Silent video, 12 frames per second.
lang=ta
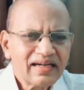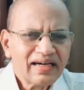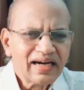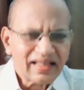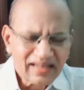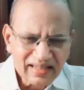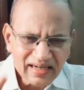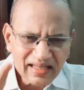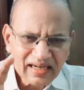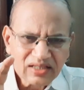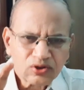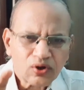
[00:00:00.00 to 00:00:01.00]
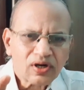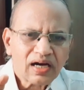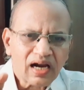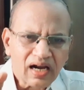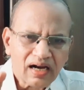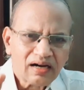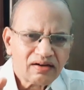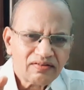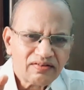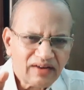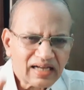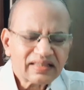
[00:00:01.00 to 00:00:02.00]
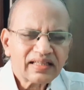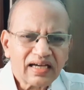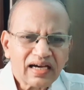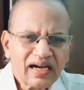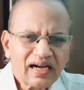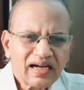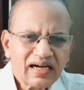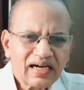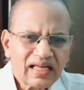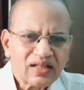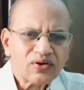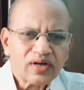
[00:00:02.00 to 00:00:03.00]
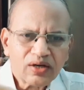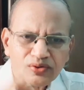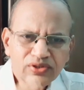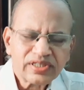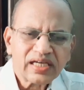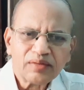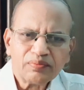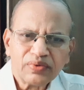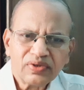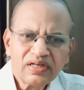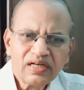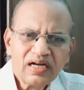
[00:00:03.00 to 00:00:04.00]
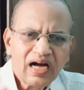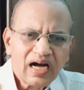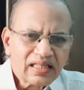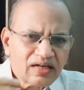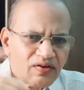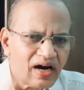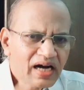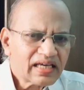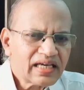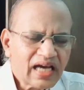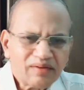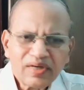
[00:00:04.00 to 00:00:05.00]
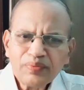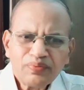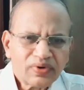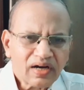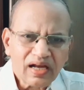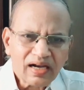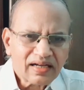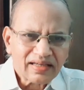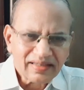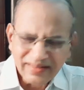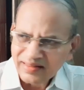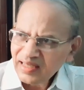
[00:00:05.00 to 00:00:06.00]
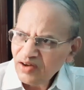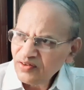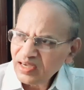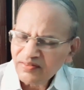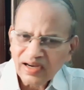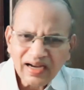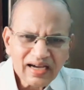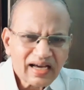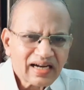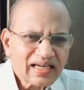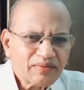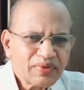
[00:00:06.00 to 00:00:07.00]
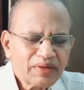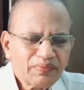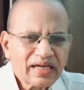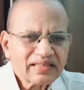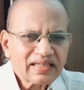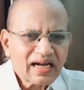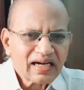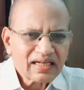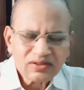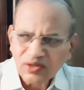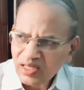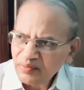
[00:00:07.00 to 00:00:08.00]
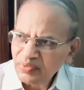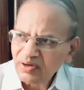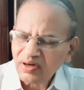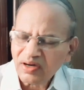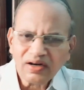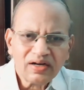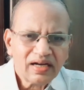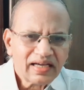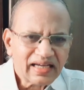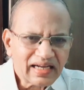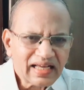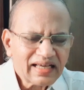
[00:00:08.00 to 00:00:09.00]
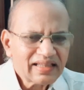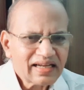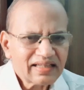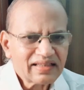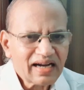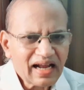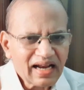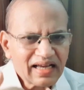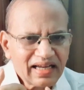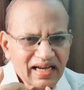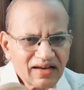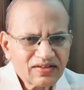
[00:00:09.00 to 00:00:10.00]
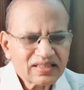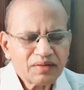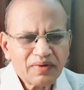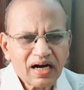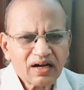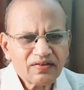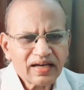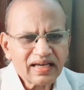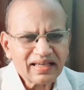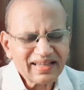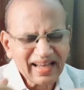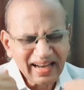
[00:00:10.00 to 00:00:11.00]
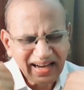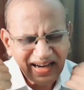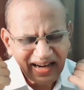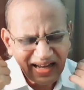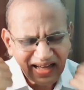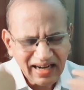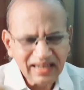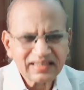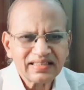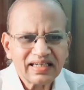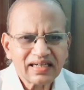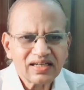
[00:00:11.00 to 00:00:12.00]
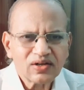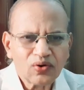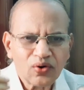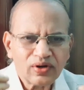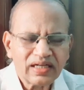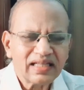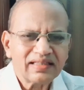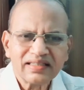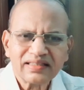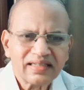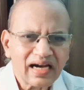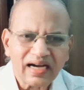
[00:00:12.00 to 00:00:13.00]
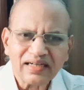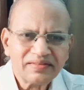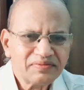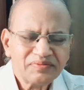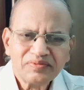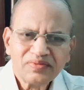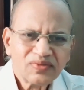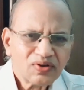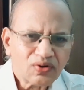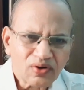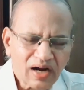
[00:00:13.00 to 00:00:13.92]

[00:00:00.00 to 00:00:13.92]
அதில் இருக்கிற சொற்கள் வார்த்தைகள் அதனுடைய உச்சரிப்பு அந்த வாக்கிய அமைப்புகள் இது அவங்க வெள்ளக்காரங்க எப்படி பேசுகிறாங்கன்னு சொல்லி இப்போ இணையதளத்தில் எல்லாம் இலவசமாகவே எல்லா ரகசியங்களும் கொட்டி தீர்த்துட்டாங்க ஒரு